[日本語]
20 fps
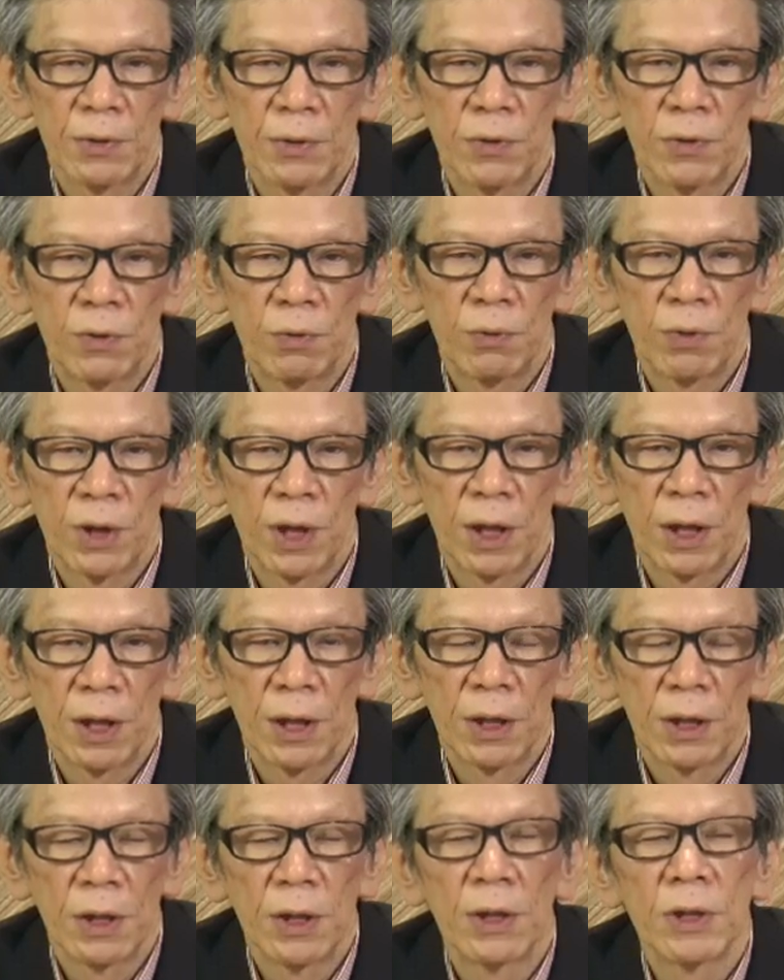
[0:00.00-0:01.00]
投票日
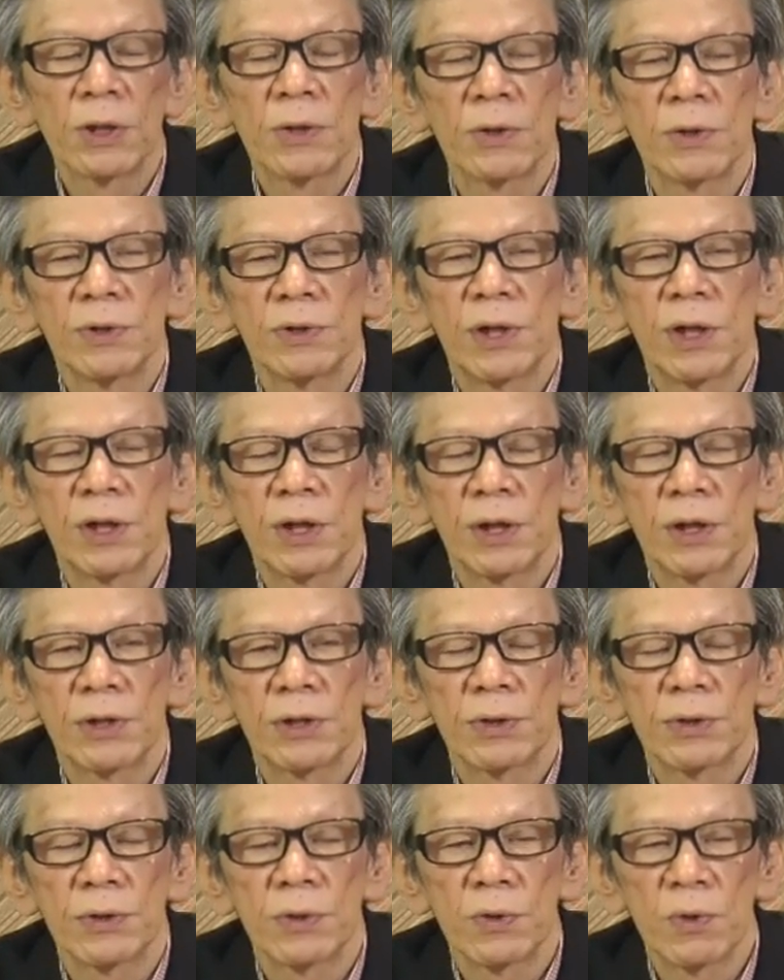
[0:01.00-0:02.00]
がそのずれたり
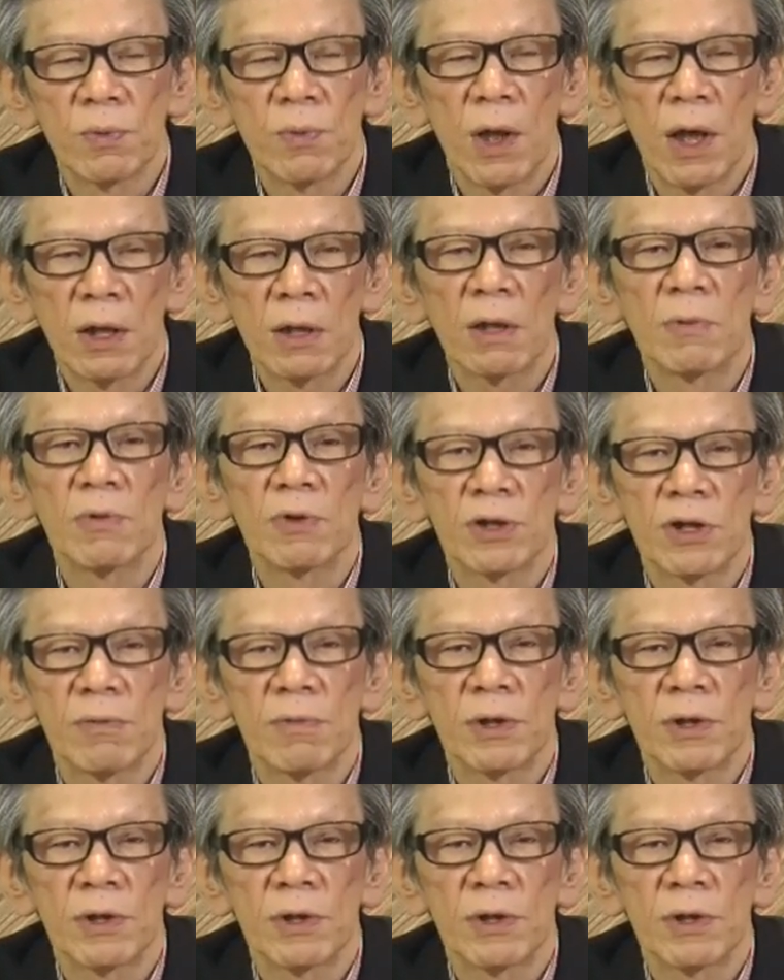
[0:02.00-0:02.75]
することもあるかもし